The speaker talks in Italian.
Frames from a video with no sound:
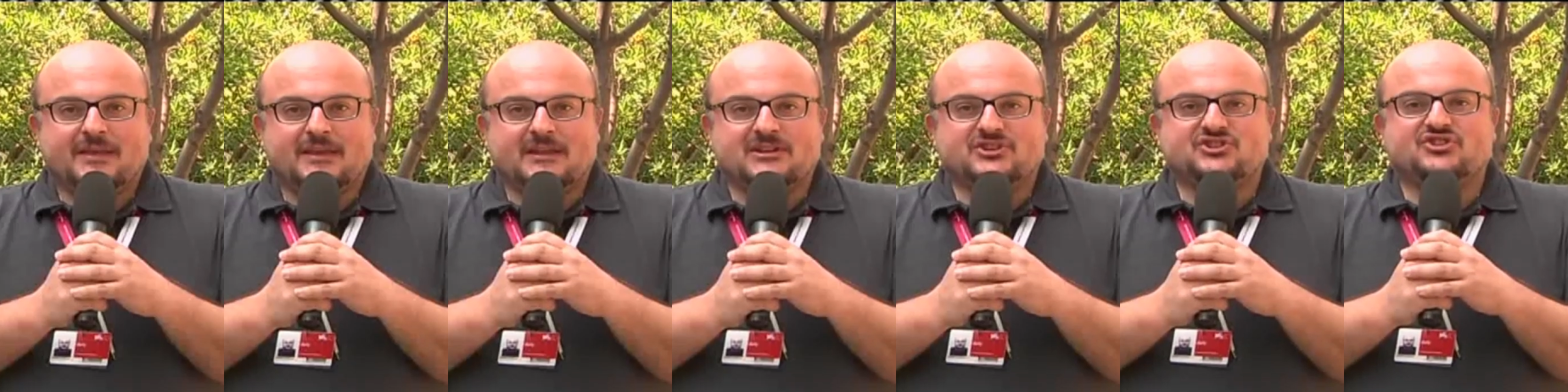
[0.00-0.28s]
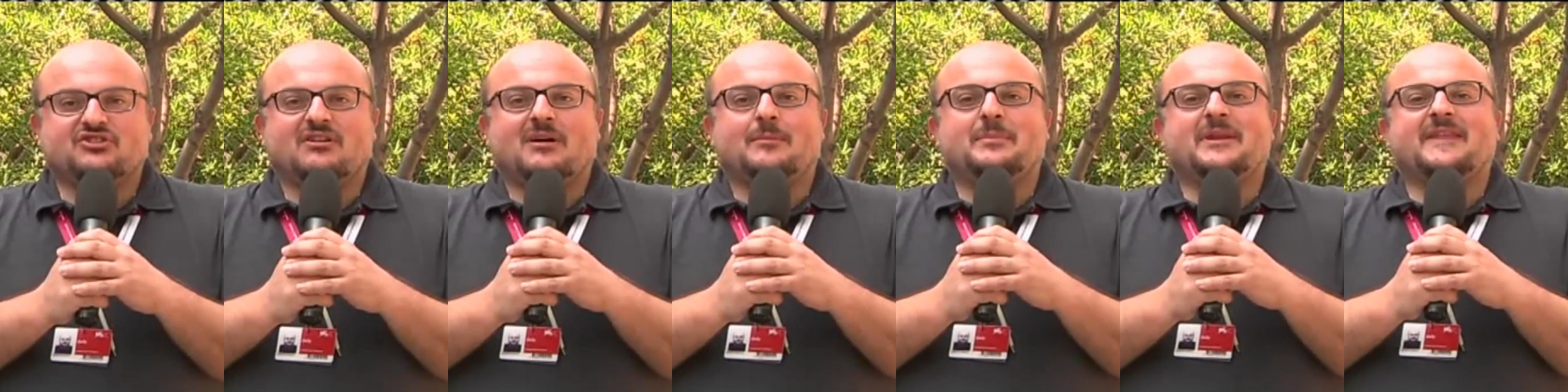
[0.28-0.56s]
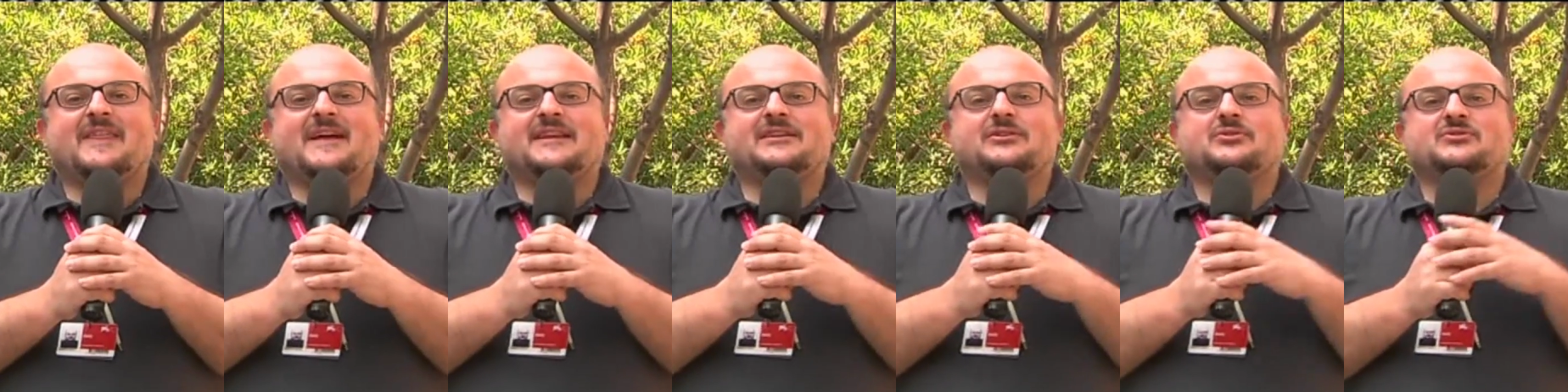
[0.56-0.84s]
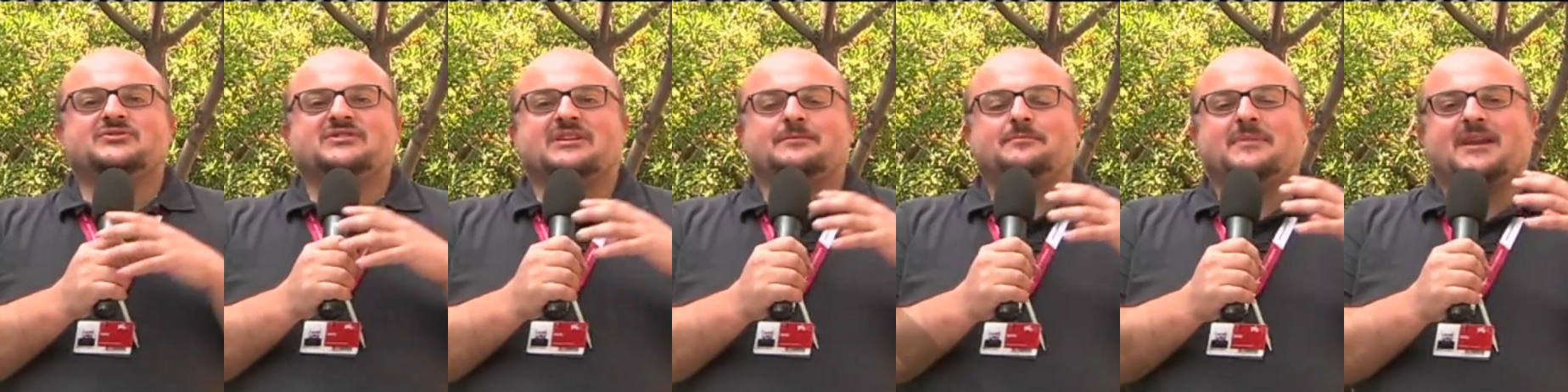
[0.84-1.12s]
Il cinema
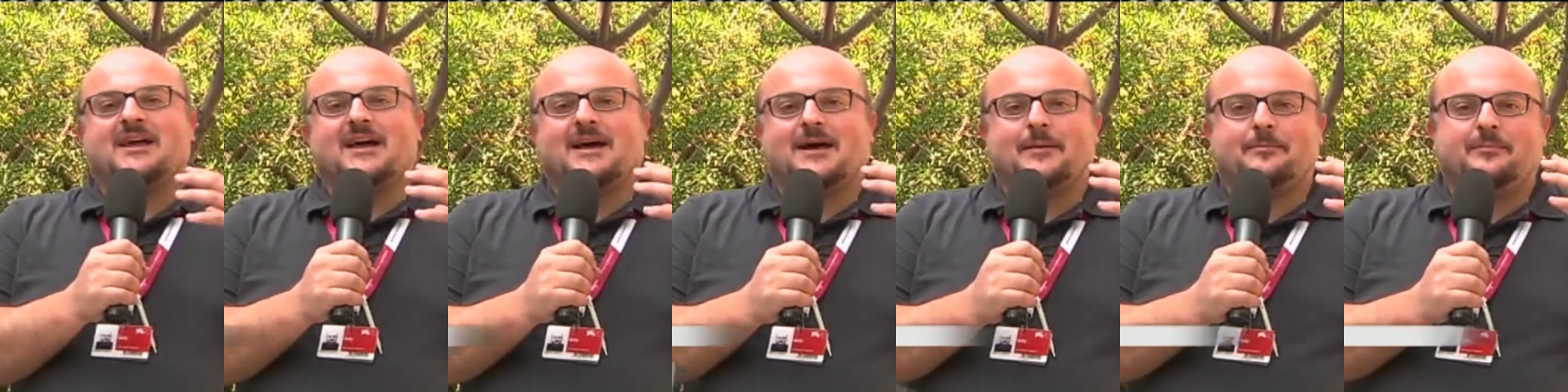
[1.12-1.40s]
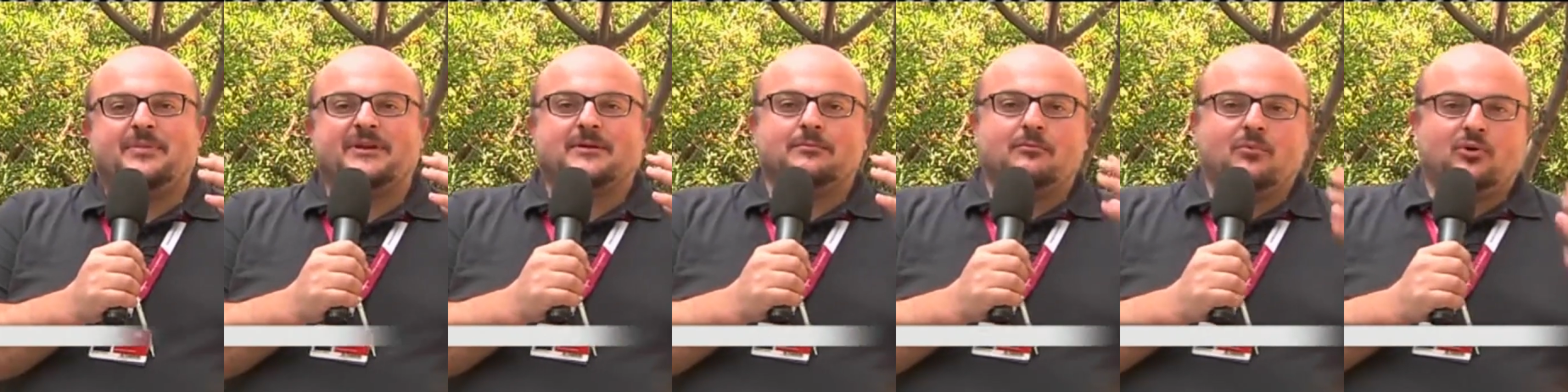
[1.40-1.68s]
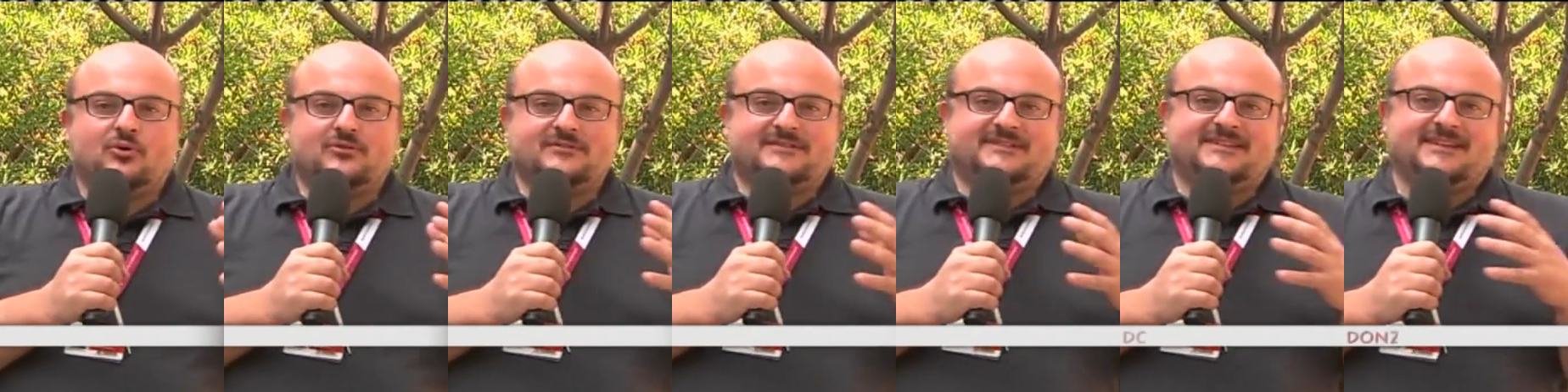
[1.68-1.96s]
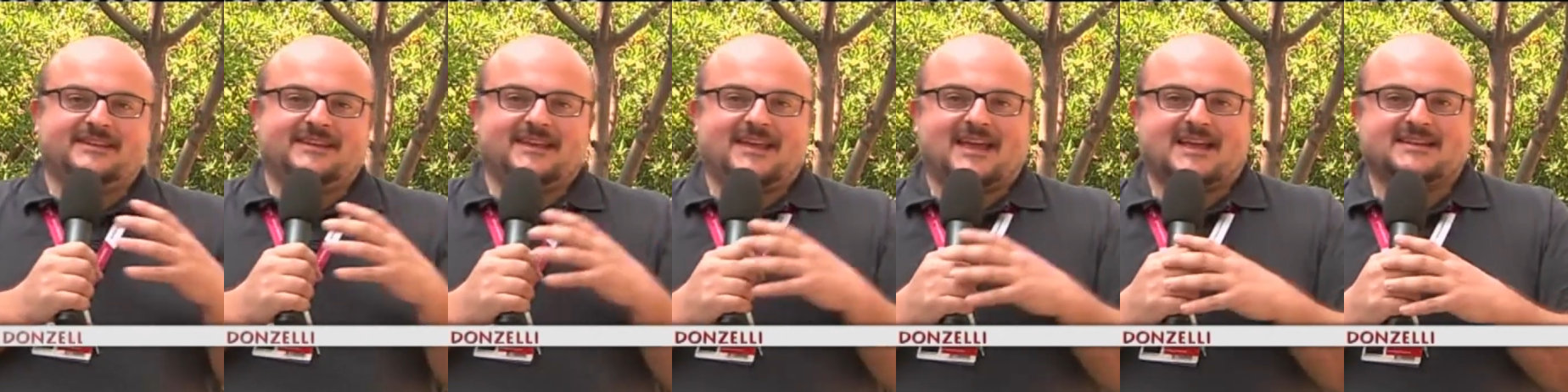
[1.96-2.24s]
britannico sembra per
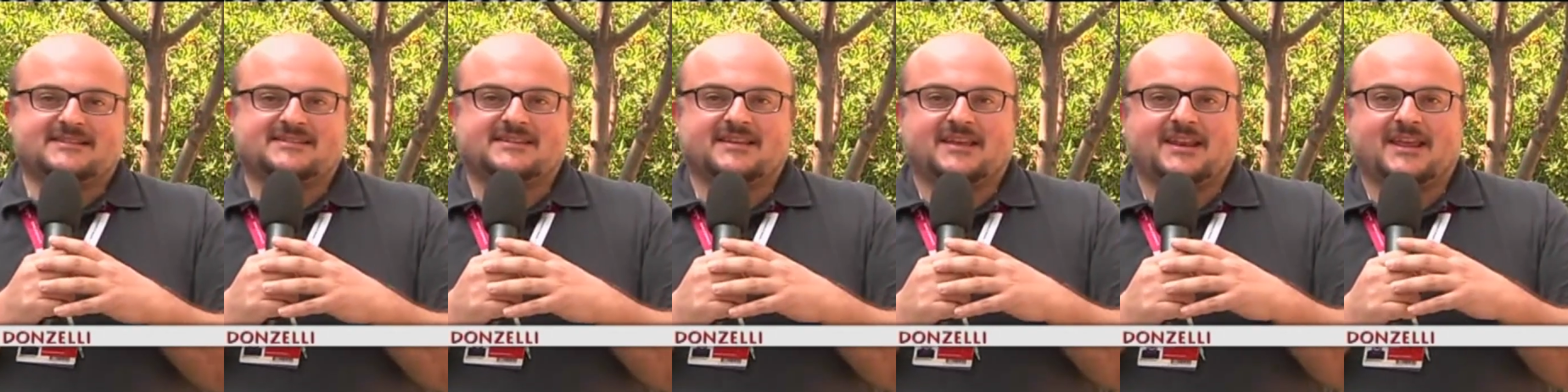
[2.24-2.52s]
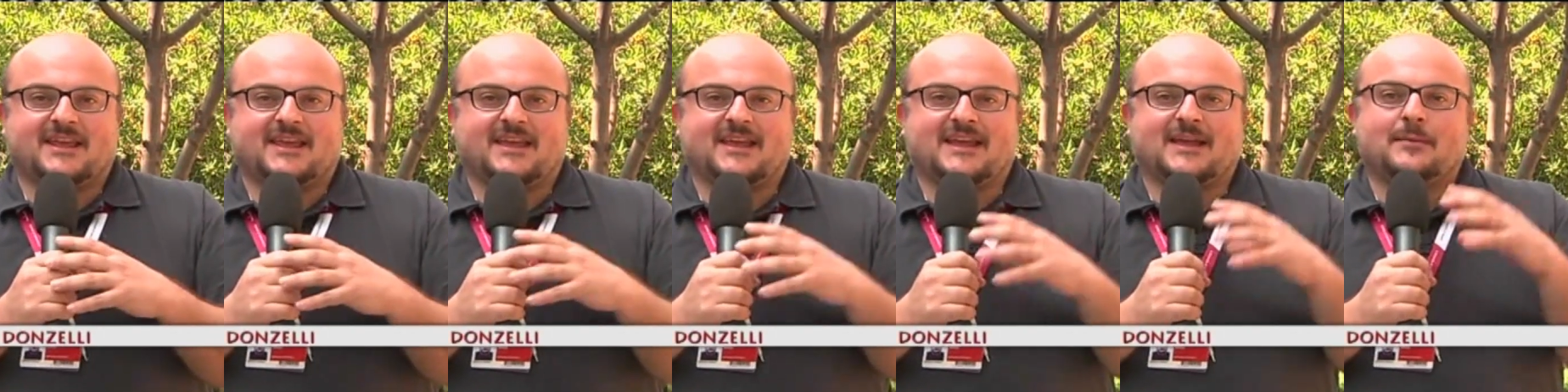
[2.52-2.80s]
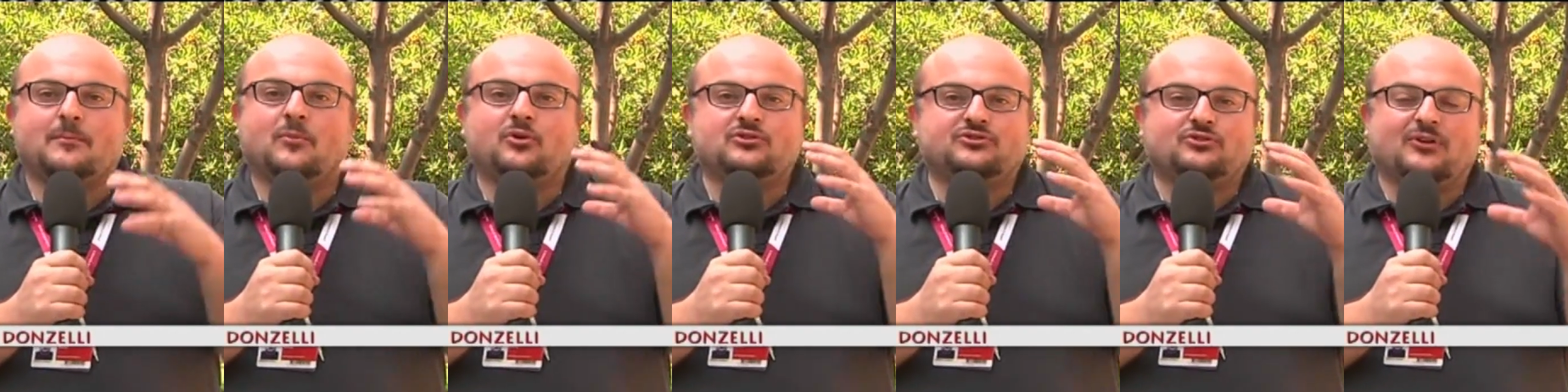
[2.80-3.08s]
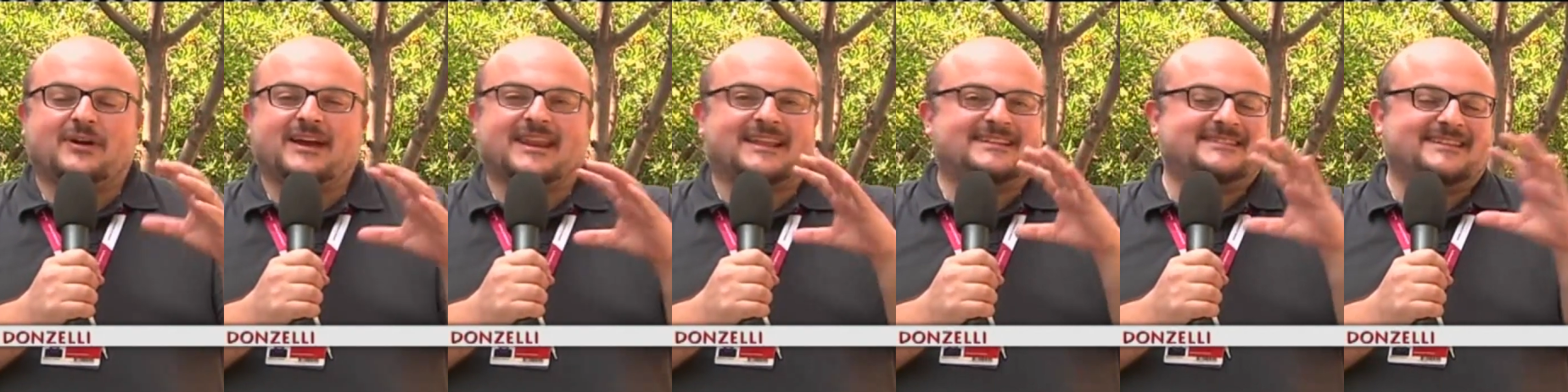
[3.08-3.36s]
molti essere
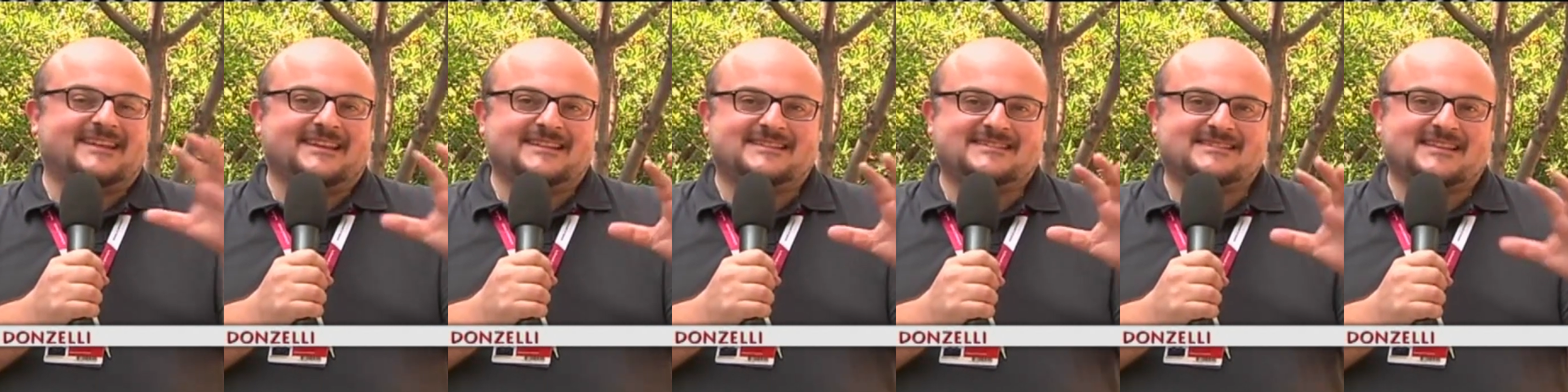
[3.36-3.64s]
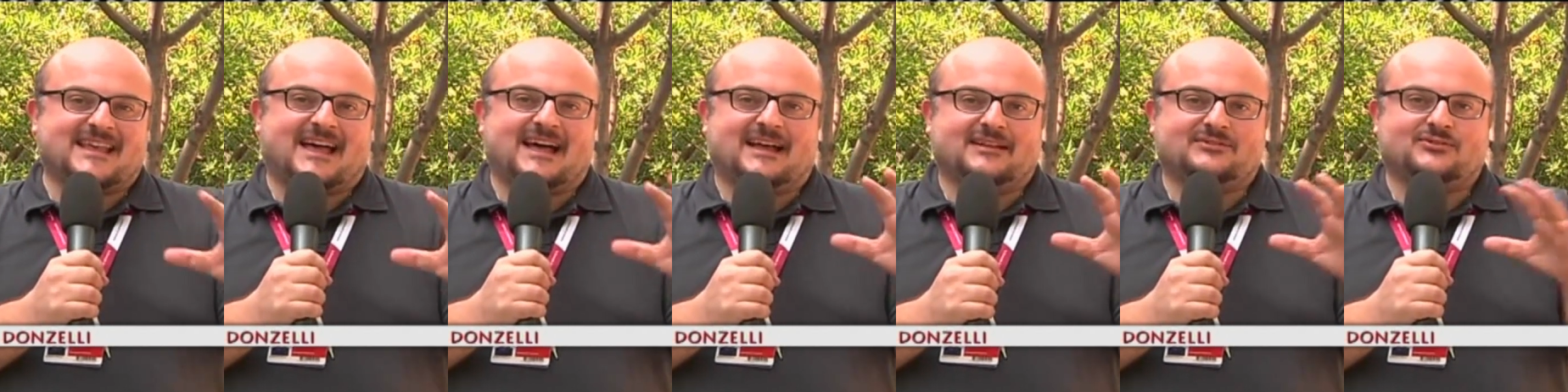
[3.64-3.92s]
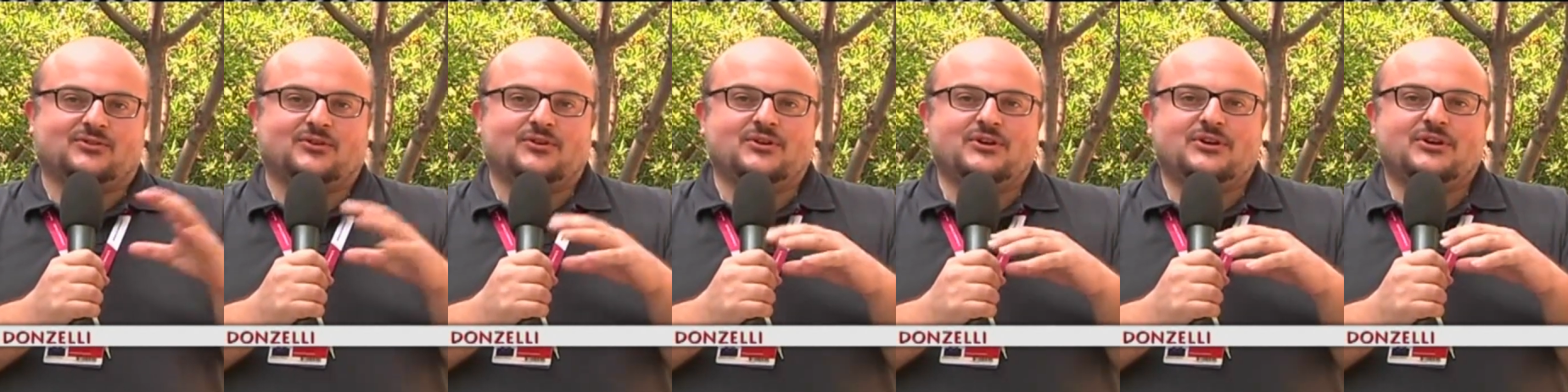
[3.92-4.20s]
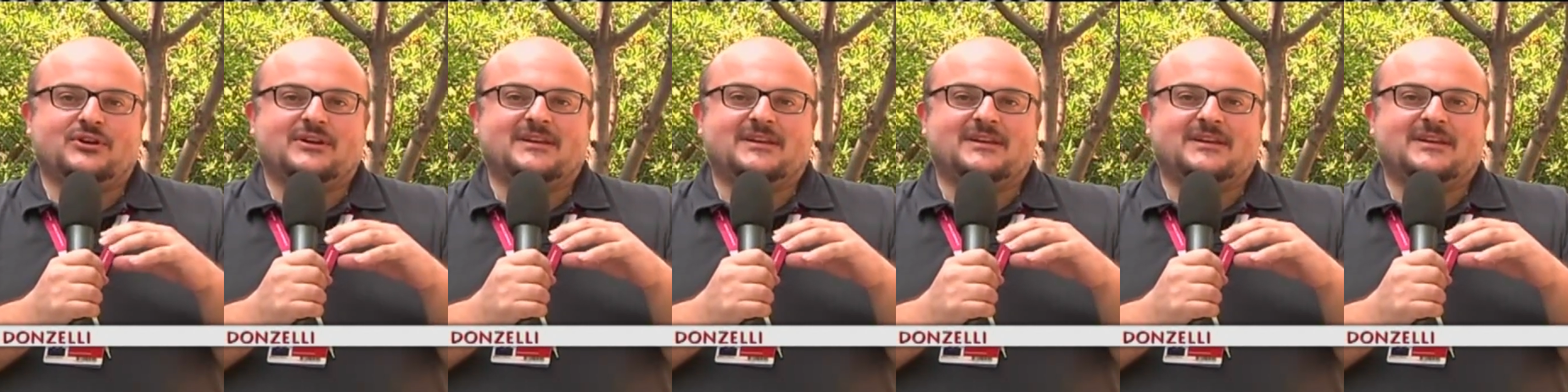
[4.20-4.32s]
molto caratterizzato,